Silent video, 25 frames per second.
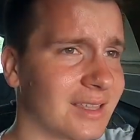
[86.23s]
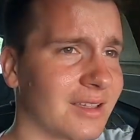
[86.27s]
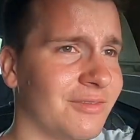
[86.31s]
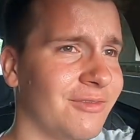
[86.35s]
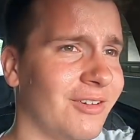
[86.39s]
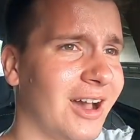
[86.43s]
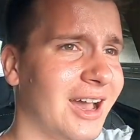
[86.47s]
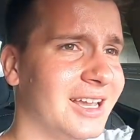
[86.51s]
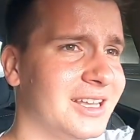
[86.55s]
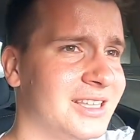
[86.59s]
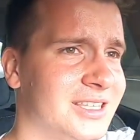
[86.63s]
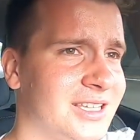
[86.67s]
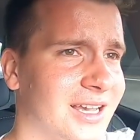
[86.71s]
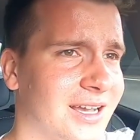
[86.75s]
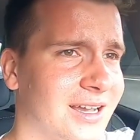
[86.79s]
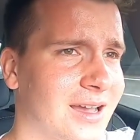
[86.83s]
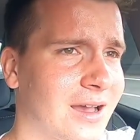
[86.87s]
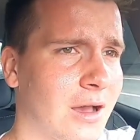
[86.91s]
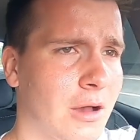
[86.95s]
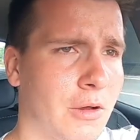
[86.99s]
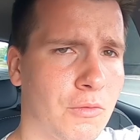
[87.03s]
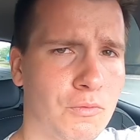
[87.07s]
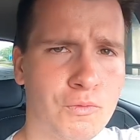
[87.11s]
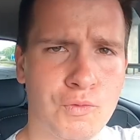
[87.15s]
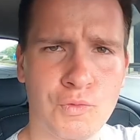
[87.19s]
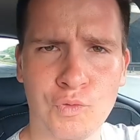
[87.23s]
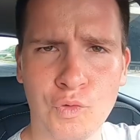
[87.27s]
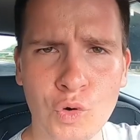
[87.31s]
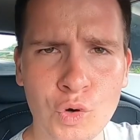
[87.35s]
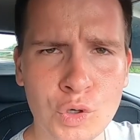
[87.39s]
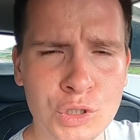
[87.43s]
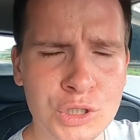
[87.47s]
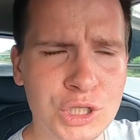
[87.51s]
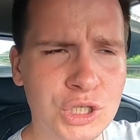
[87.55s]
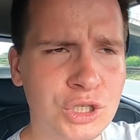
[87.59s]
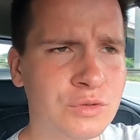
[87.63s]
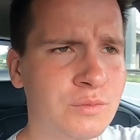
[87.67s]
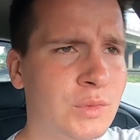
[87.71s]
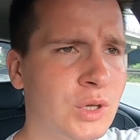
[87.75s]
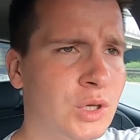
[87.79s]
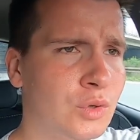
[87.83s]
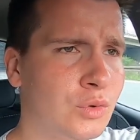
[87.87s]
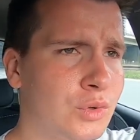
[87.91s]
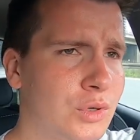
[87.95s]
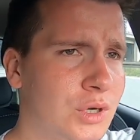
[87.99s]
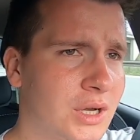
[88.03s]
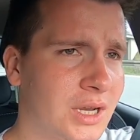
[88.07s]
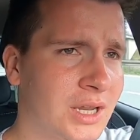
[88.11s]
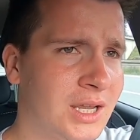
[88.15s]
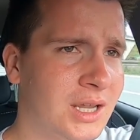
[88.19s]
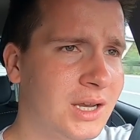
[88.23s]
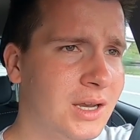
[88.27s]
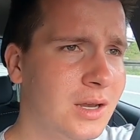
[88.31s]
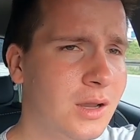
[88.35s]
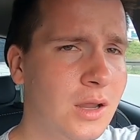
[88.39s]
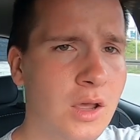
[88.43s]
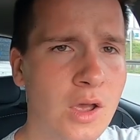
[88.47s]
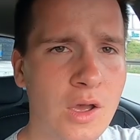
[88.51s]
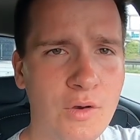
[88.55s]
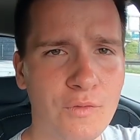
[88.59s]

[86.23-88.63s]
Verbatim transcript: da fahre ich circa 50 Minuten hin.